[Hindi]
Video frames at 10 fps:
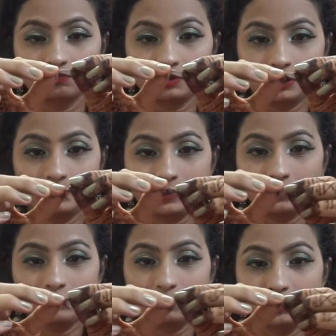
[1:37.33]
मतलब
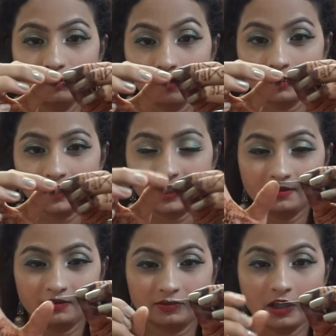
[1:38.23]
इट विल बी नॉट
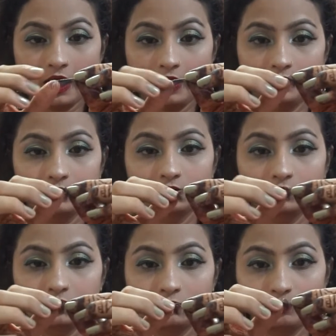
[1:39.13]
दैट हार्ड
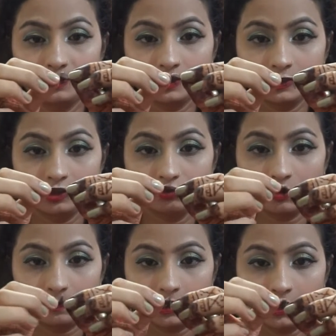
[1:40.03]
इट विल बी इजी टू
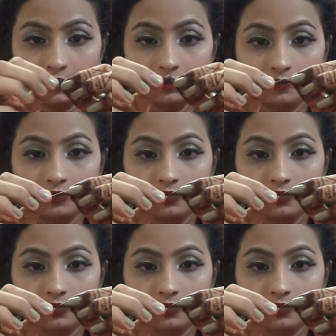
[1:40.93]
अप्लाई